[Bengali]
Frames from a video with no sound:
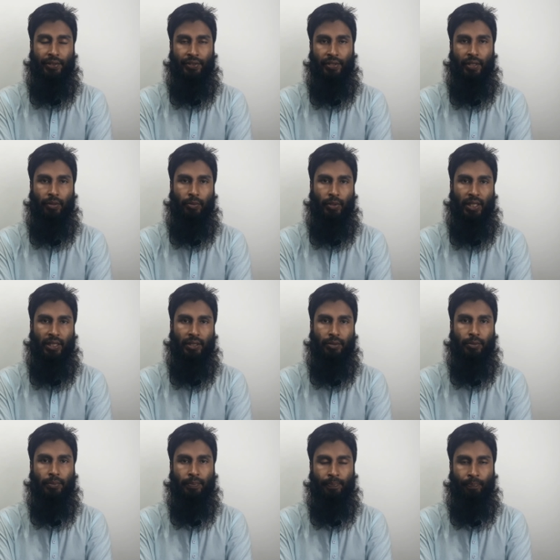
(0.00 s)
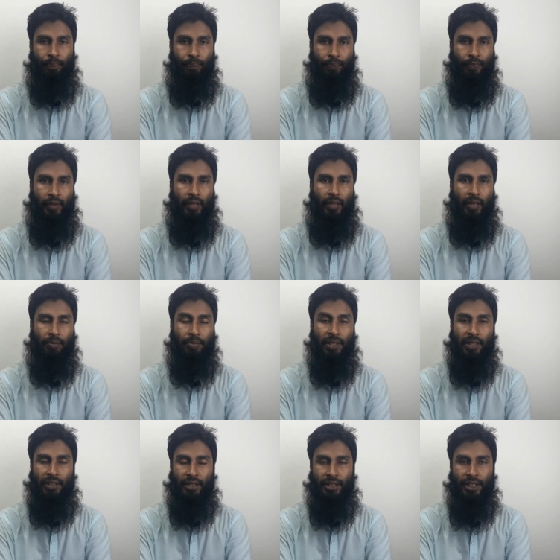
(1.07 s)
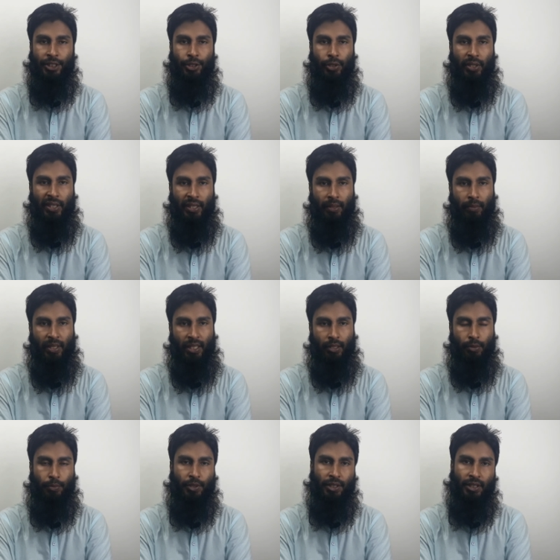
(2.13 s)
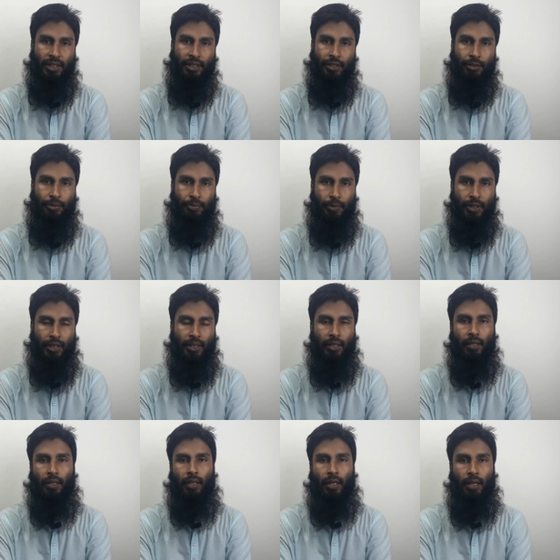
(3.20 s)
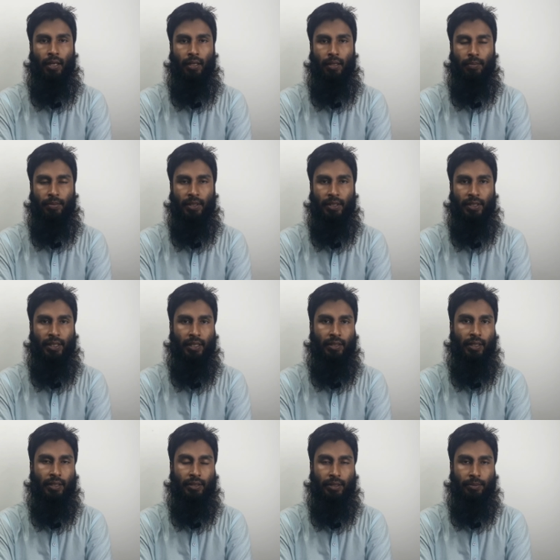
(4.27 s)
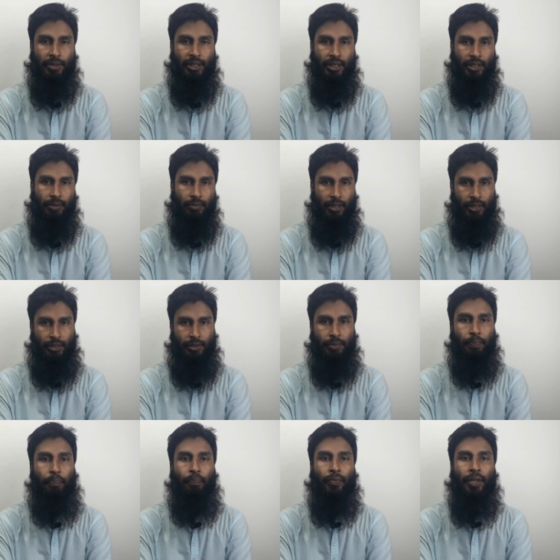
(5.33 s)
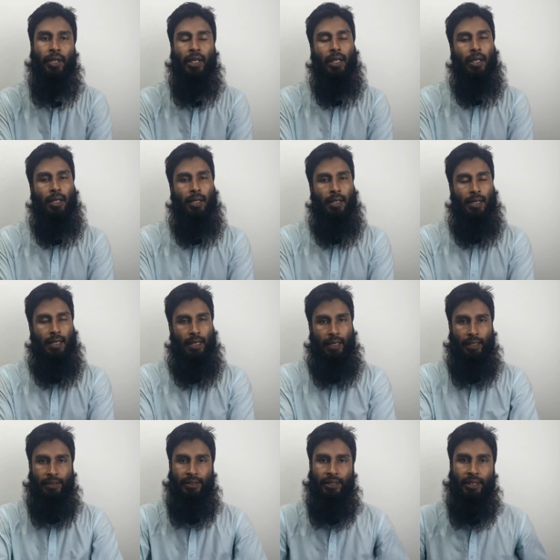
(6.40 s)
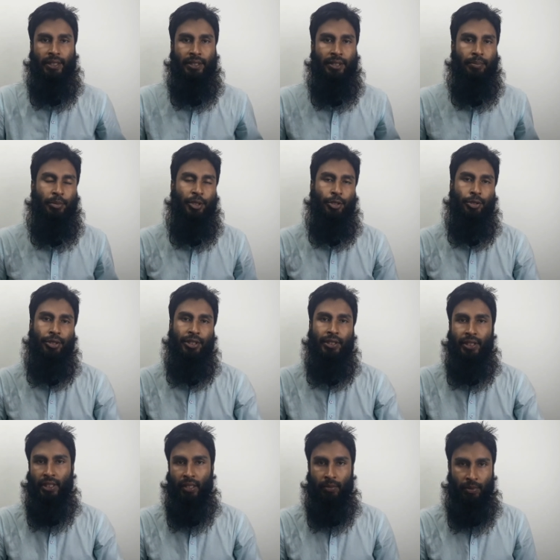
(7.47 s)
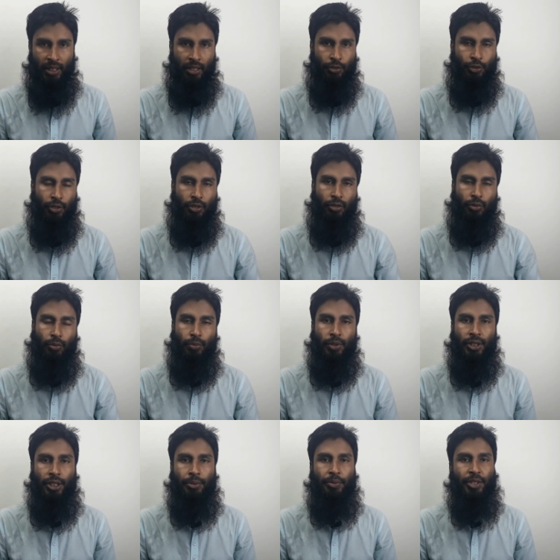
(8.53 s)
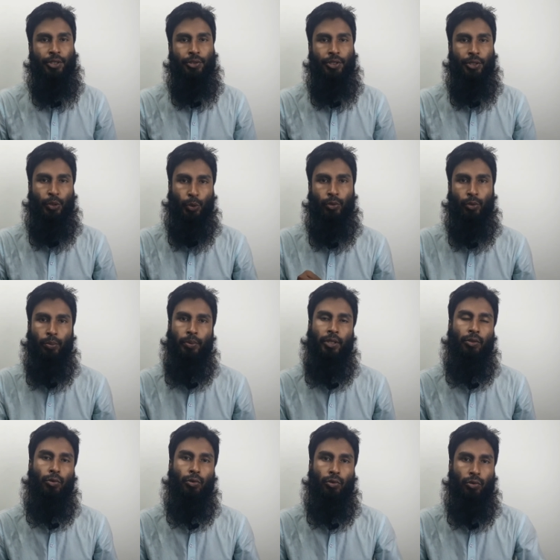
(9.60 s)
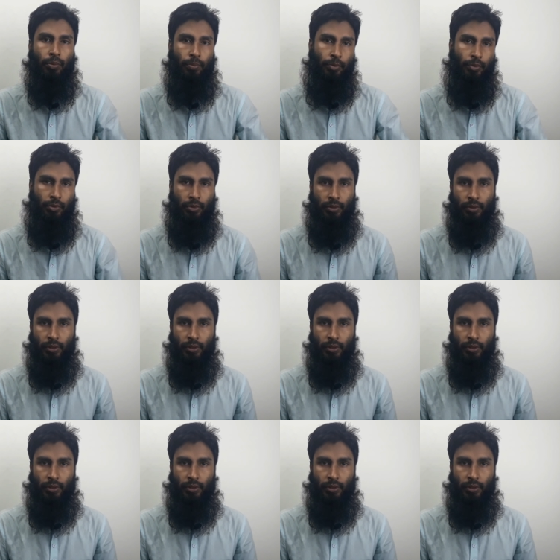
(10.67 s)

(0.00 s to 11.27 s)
আসসালামু আলাইকুম আপনারা দেখছেন শখের খামার এগ্রোপ্রজেক্ট ইউটিউব চ্যানেল আর আপনাদের সাথে আছে আমি চাষি মানিক আজকে যে বিষয়টি নিয়ে আমি আলোচনা করব সেই বিষয়টি খুবই গুরুত্বপূর্ণ